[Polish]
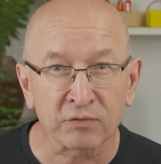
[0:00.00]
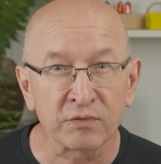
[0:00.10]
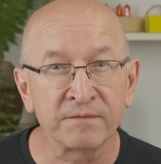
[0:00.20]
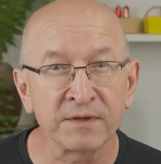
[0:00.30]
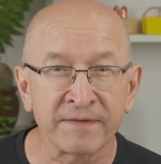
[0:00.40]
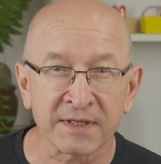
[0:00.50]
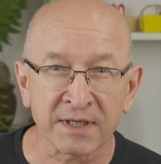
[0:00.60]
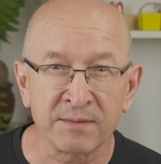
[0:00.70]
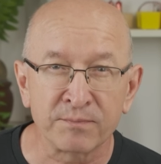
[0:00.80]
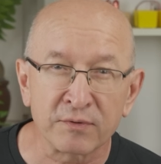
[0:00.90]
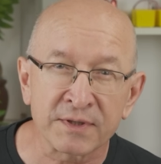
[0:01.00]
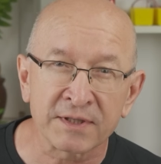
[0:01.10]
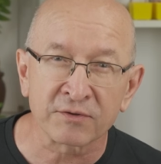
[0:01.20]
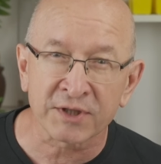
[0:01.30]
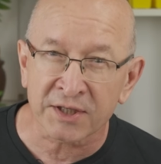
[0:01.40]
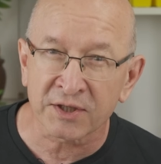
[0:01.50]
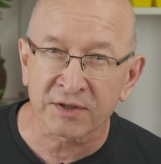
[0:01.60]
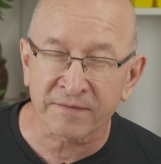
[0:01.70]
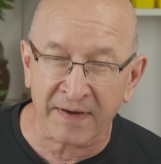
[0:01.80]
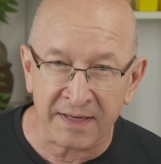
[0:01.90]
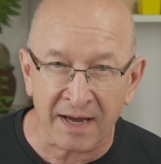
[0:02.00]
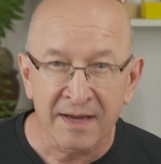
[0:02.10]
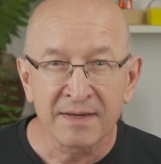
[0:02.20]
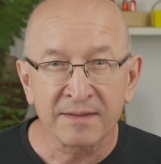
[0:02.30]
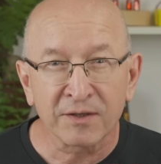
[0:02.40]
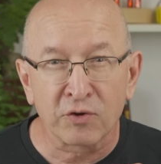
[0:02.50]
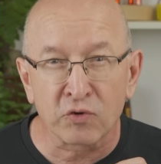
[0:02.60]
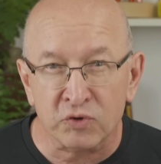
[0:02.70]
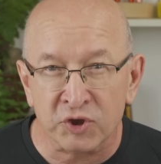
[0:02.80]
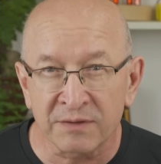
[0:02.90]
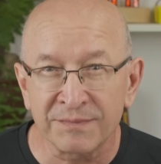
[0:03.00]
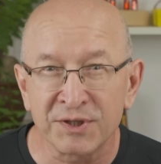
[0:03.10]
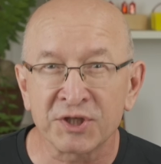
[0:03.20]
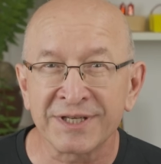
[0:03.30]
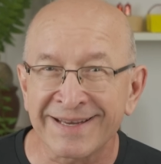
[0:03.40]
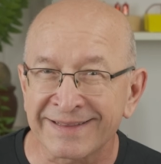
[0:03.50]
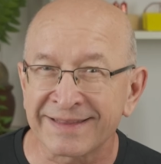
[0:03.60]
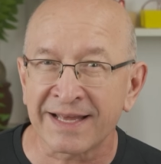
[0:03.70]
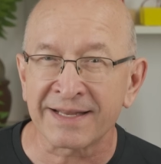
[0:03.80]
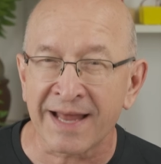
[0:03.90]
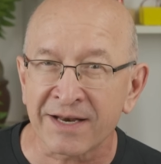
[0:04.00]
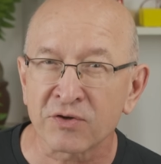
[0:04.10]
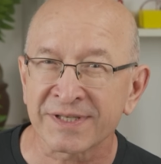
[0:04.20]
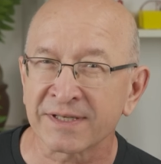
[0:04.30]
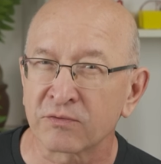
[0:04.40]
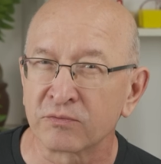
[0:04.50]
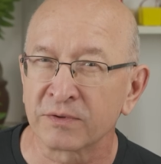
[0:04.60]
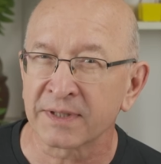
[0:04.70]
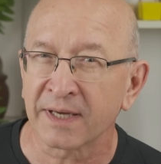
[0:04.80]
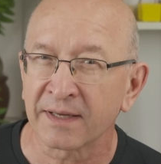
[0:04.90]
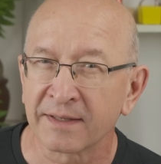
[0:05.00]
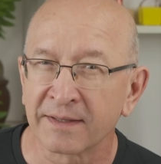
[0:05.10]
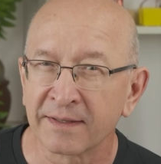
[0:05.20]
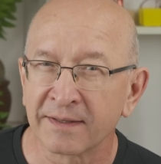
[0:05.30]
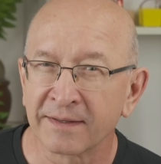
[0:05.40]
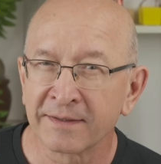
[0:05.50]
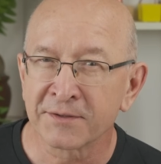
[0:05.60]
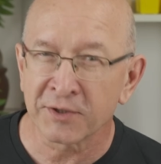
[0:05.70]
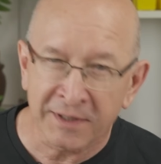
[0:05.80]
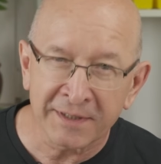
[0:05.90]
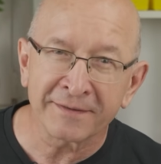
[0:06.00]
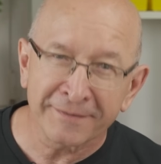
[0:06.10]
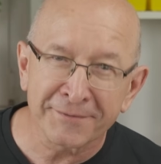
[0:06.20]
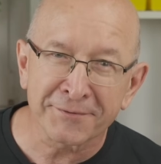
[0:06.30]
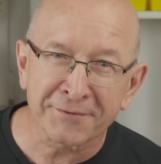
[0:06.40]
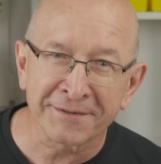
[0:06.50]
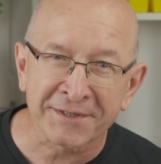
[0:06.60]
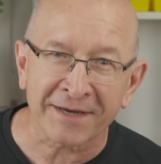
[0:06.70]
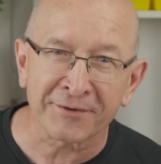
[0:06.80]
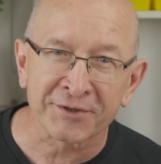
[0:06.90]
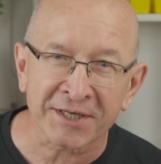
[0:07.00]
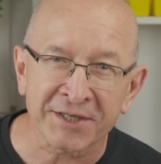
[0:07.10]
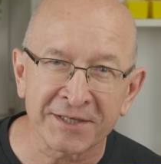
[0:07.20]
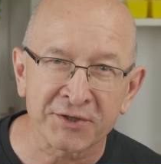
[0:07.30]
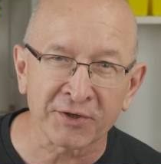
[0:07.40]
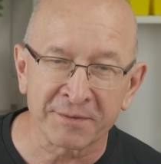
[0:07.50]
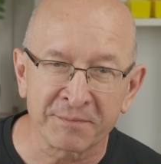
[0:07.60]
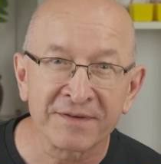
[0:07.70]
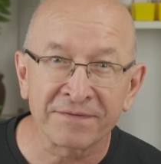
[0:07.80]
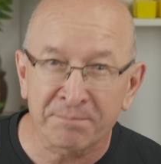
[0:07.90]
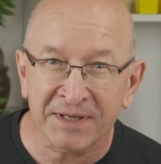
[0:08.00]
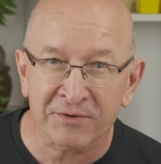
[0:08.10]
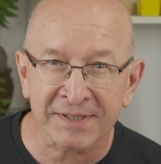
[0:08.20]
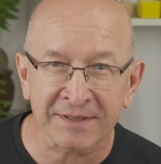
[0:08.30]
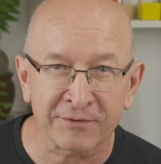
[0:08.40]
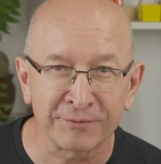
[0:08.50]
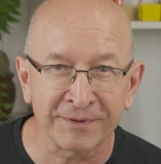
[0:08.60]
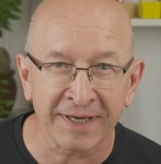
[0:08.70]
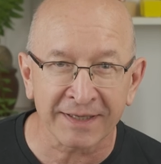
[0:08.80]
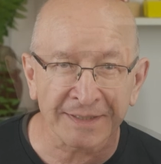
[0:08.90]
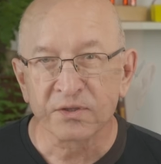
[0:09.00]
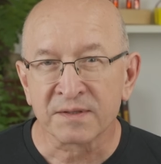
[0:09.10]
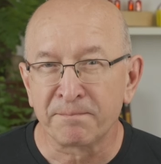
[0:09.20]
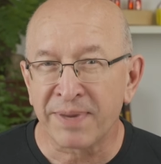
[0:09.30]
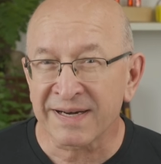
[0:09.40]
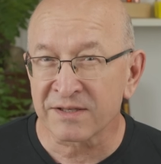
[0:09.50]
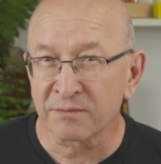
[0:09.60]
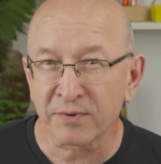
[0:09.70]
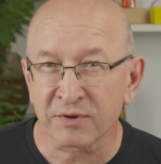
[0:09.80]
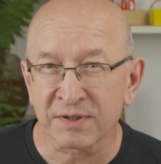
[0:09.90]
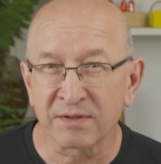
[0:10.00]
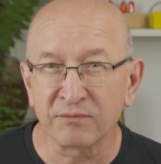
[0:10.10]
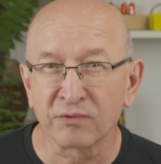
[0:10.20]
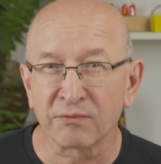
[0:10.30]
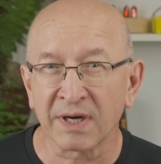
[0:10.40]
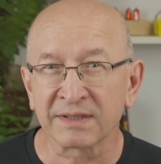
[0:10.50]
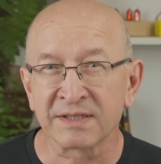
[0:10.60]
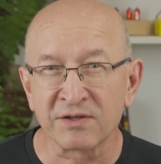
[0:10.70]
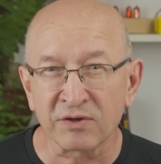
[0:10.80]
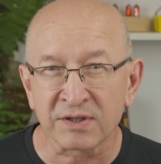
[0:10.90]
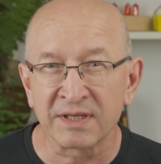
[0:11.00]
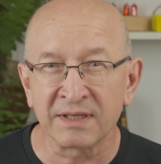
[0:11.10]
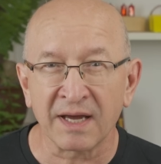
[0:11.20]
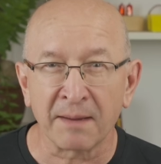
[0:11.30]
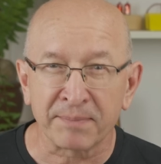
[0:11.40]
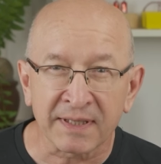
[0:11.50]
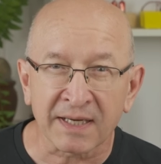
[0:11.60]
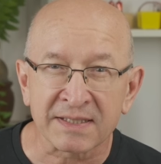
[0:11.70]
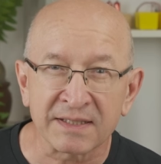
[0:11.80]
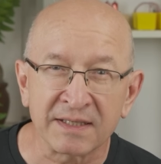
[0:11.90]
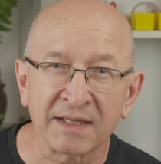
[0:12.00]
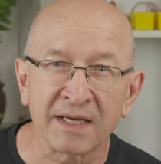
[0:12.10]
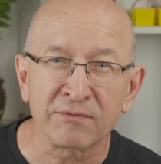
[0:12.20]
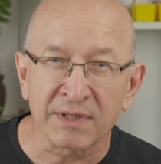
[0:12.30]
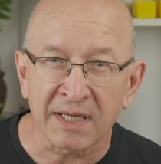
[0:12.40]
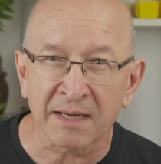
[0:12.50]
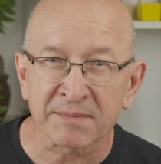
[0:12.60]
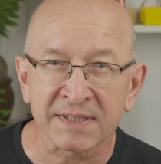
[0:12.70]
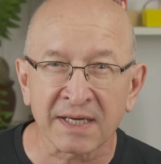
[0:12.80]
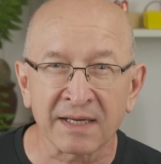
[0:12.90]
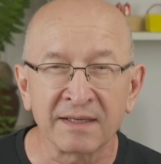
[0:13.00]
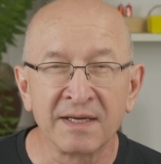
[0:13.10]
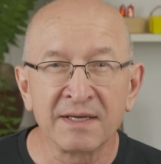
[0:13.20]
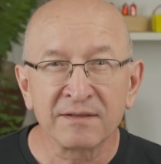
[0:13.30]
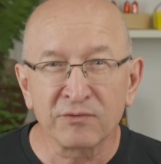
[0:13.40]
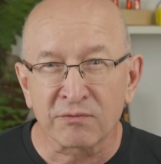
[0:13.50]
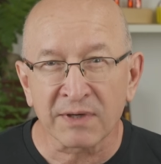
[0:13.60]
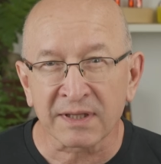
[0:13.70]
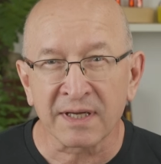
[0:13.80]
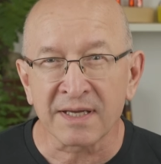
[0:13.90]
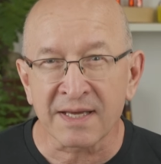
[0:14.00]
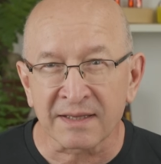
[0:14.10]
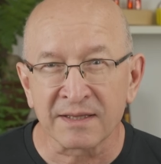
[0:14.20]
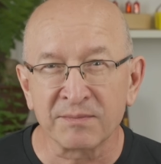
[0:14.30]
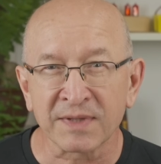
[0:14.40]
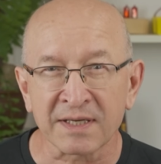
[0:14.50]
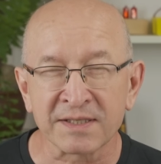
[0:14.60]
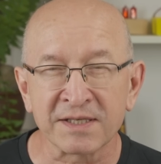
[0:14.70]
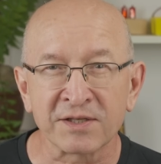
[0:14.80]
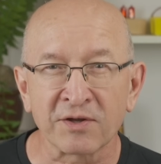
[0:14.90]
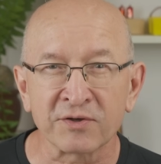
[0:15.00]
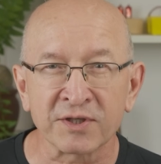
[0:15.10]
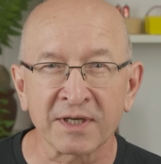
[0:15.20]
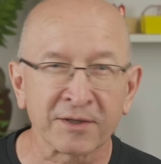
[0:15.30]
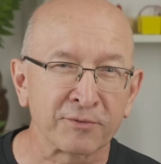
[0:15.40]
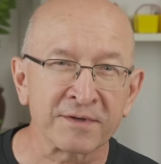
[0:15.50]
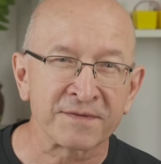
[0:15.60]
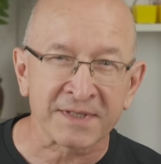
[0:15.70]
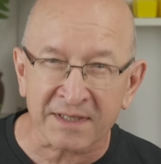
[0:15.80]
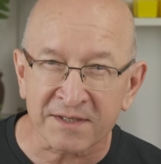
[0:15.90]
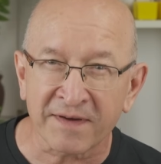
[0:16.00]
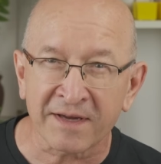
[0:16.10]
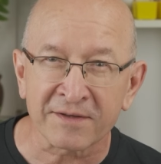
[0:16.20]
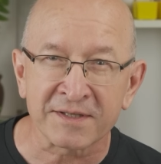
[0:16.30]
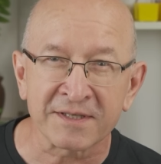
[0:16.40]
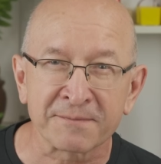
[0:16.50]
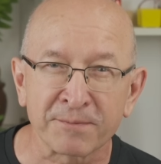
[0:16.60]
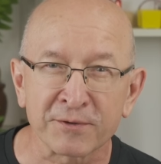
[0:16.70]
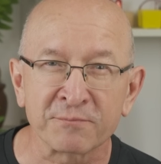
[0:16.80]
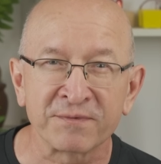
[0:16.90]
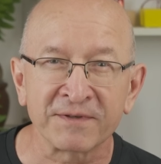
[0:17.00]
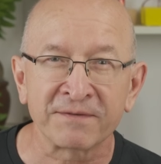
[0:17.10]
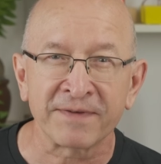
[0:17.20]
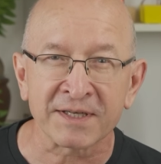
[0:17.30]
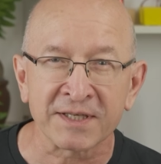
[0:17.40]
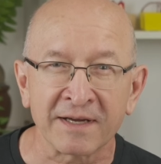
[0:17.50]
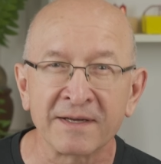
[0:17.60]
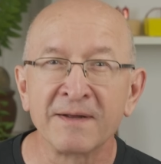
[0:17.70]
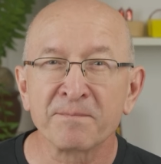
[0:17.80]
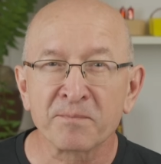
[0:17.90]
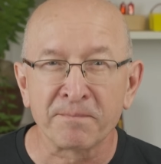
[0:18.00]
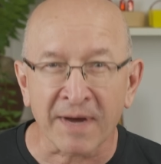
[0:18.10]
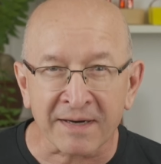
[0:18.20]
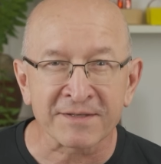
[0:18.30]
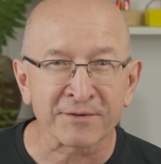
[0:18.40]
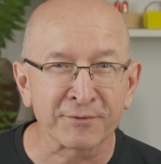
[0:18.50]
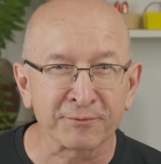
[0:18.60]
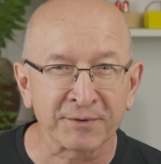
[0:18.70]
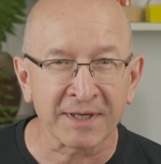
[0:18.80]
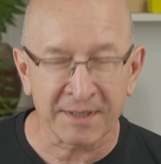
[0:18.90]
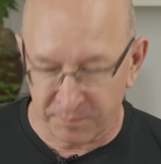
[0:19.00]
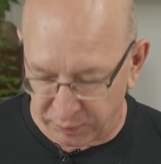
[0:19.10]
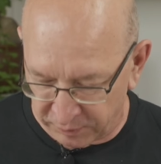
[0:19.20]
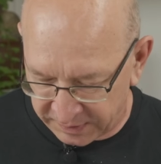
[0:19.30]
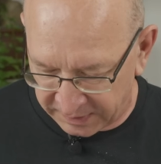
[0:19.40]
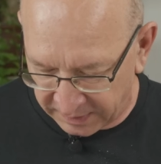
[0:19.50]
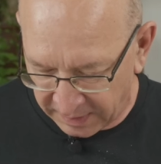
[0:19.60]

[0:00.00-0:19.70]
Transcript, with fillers: który wytwarza impulsy o czasie trwania krótszym niż jedna nanosekunda. Czyli o czasie liczonym w pikosekundach. To jest bardzo prosty układ z noty aplikacyjnej Williamsa, układ na jednym tranzystorze, który w zadziwiający sposób wytwarza bardzo krótkie impulsy.